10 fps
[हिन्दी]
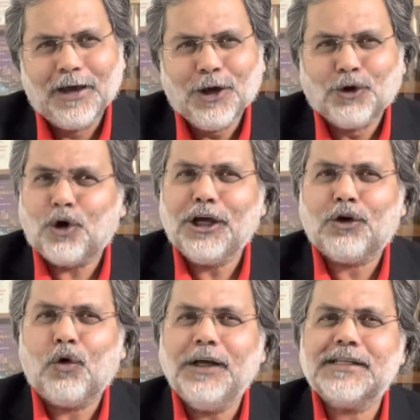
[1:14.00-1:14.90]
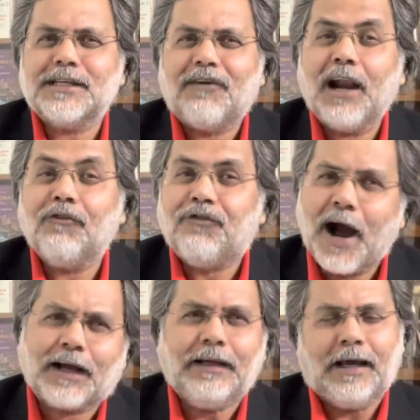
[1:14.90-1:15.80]
क्योंकि कोई सवाल
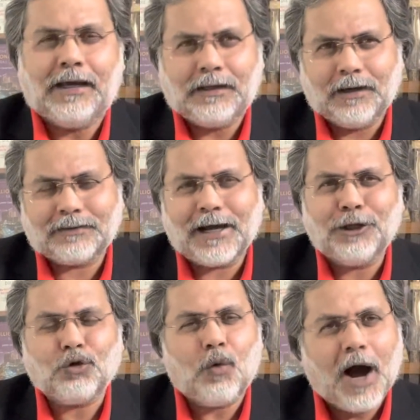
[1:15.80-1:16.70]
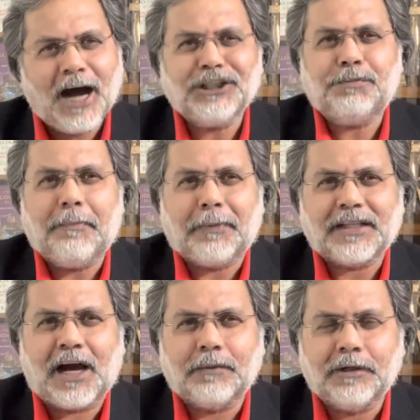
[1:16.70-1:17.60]
वाकई नहीं करता है तो आज भी
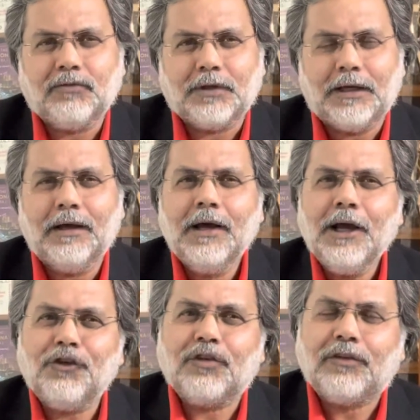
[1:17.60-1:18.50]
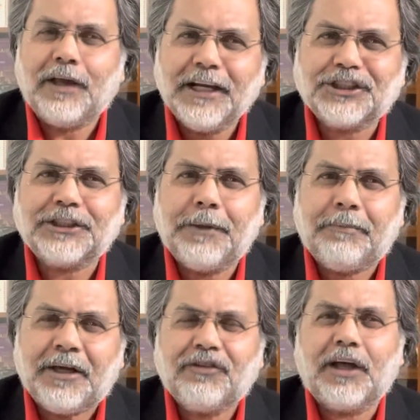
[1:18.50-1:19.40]
प्रधानमंत्री इस देश के
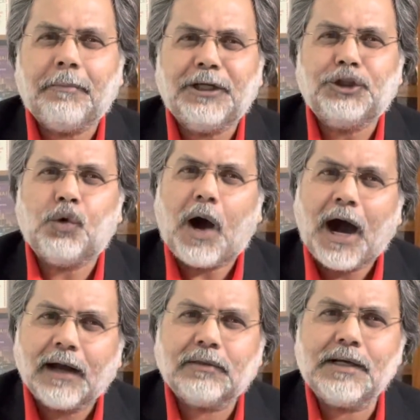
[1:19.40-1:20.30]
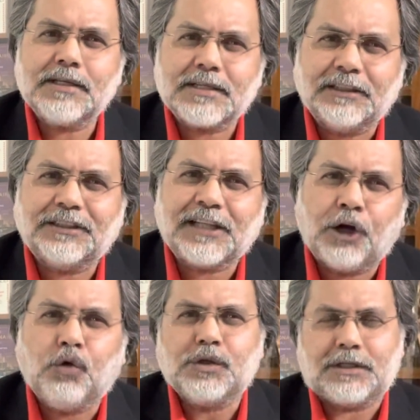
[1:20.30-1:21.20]
भीतर में जो आर्थिक
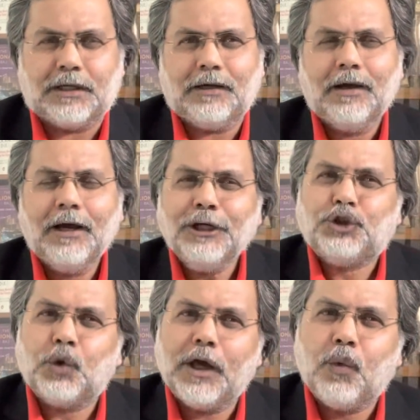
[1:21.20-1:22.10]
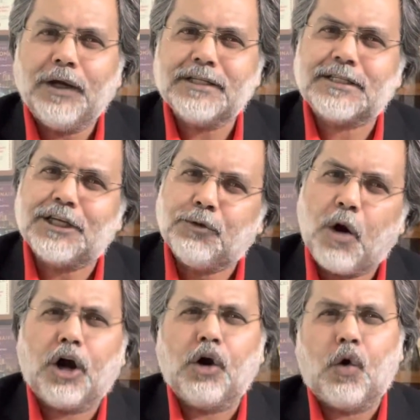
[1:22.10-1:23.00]
संस्थानों से जुड़े हुए
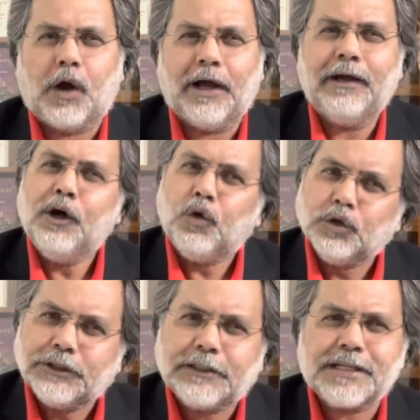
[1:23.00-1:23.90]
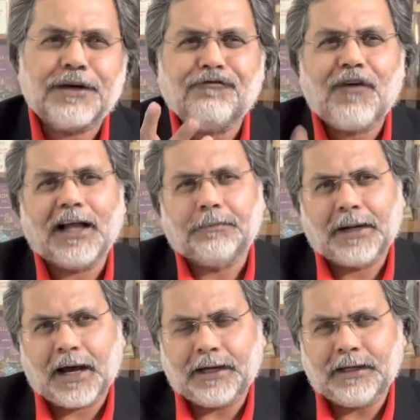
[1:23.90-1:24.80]
सिरमौर लोग हैं उनसे संवाद
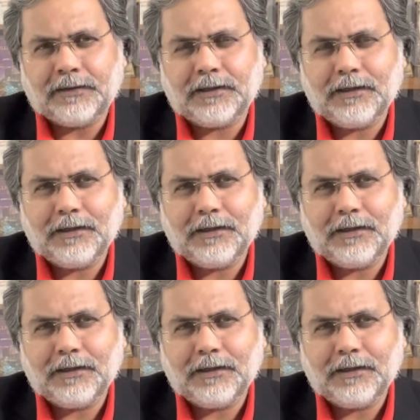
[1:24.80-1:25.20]
बना रहे थे